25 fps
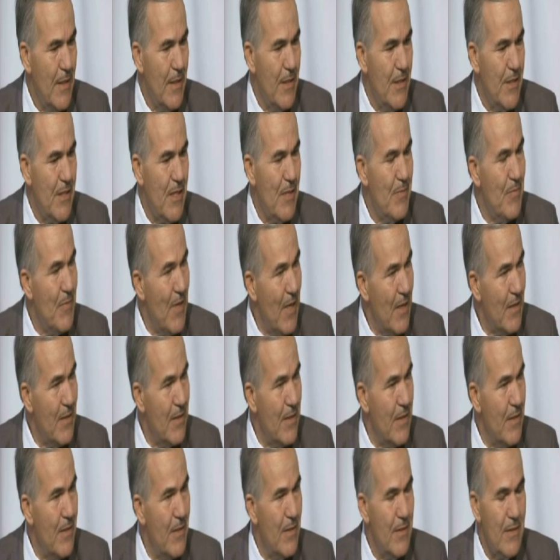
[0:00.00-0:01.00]
يعني
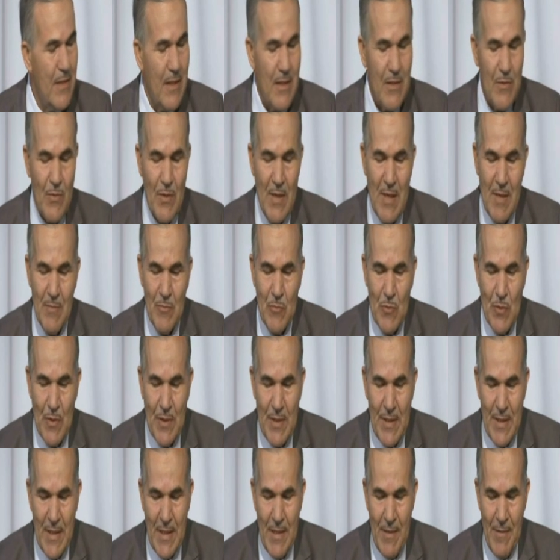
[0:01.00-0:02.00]
جامعتنا يعني والحمد
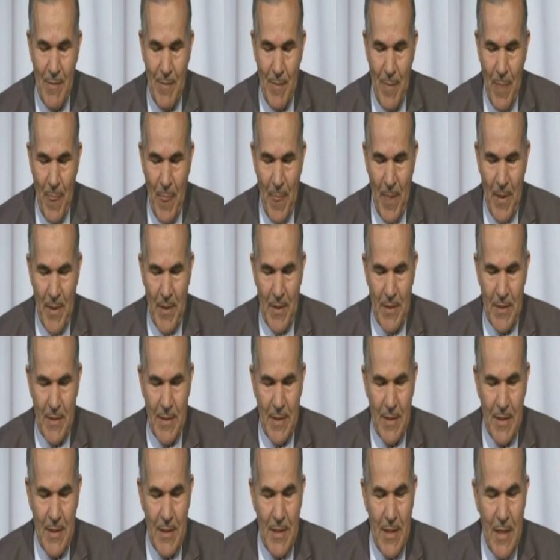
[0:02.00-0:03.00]
لله
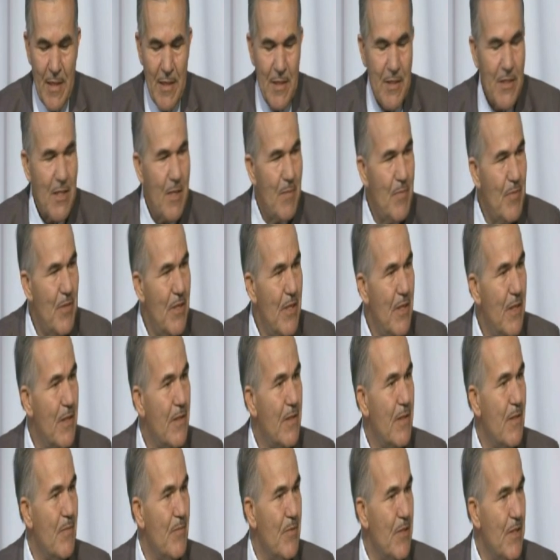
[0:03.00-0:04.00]
يعني لها
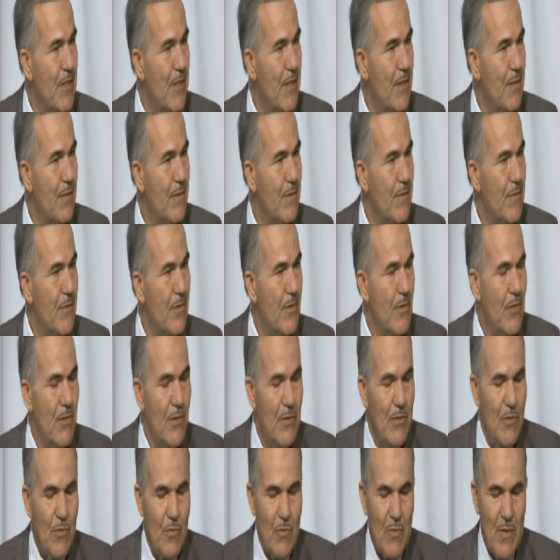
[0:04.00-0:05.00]
إيجابيات كبيرة
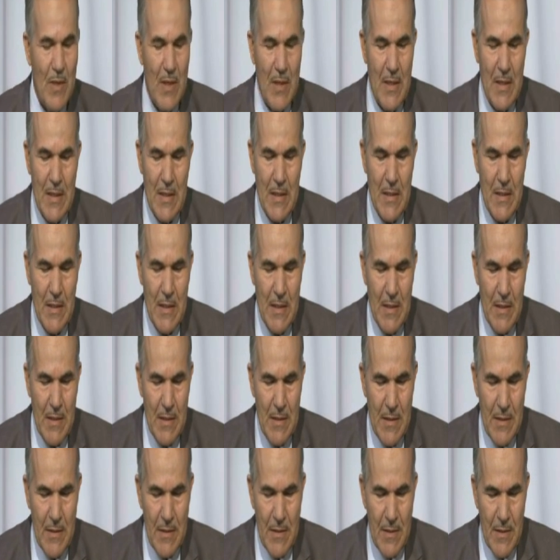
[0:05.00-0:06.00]

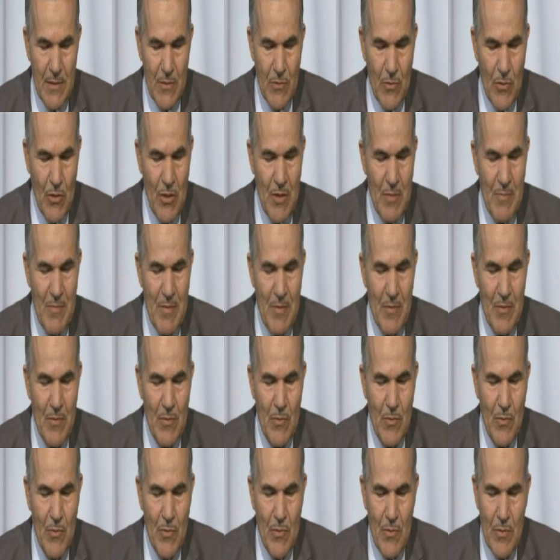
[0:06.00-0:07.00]
وكل آه، ما
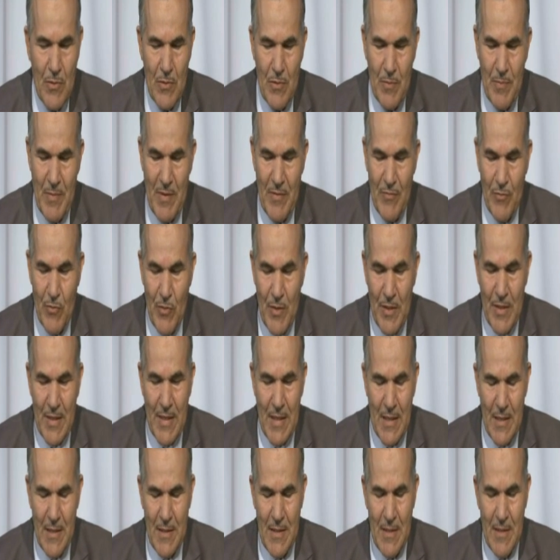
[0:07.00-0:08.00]
ما
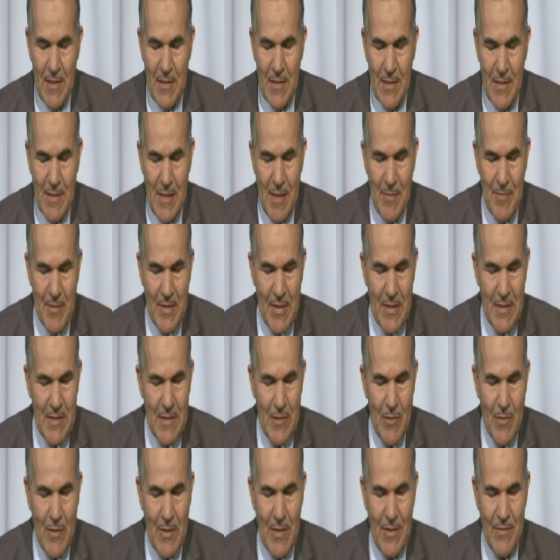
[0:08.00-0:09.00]
فعل سابقا
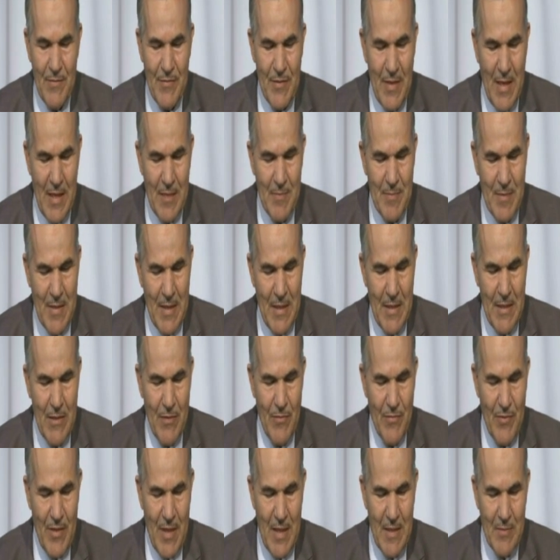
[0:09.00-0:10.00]
سواء كان في عهد بن علي او
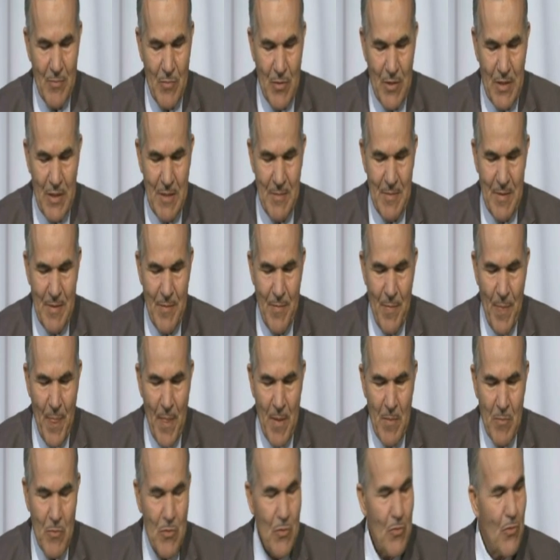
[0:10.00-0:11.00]
في عهد برقيبه
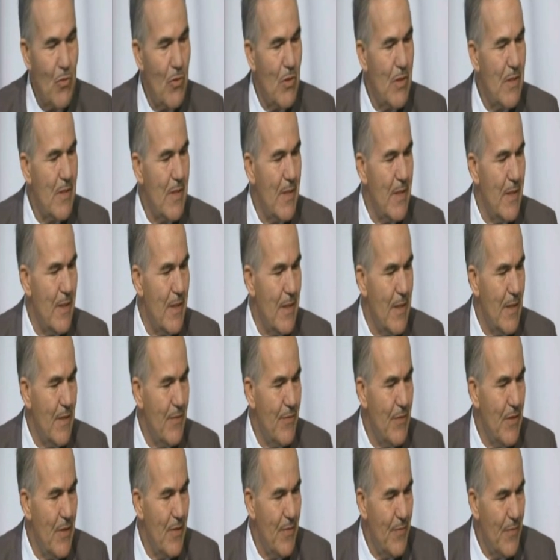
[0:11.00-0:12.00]
مش كله سيء يعني
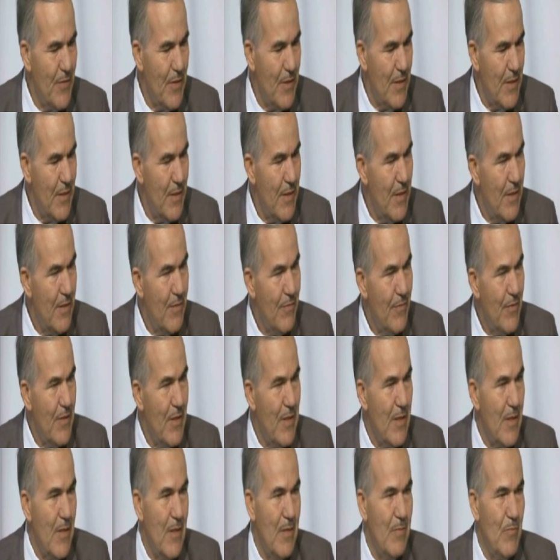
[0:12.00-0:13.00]
فيه فيه
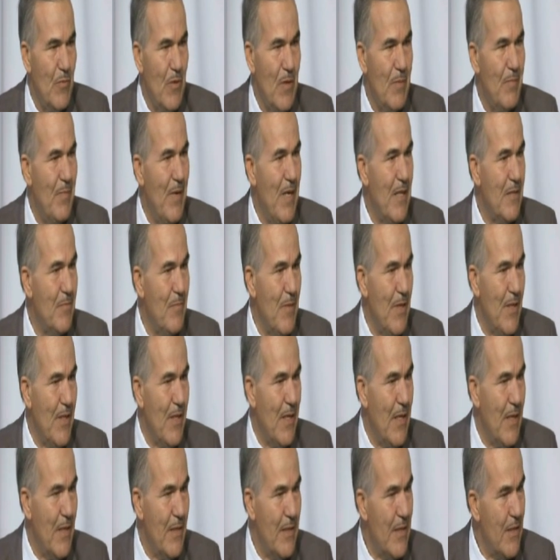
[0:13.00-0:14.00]
فيه مربعات
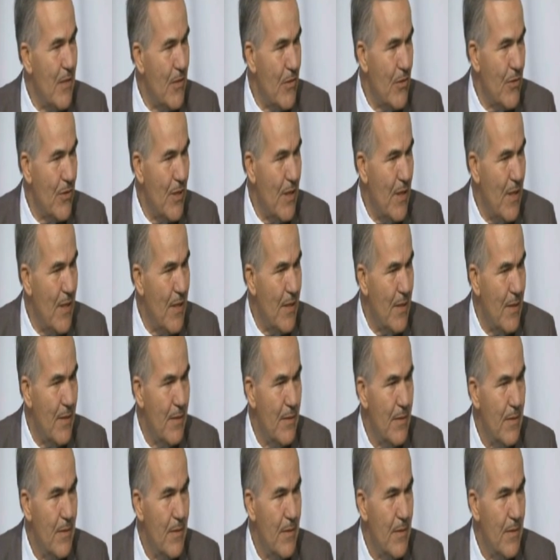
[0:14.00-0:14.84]
بيضاء لا ننكر هذا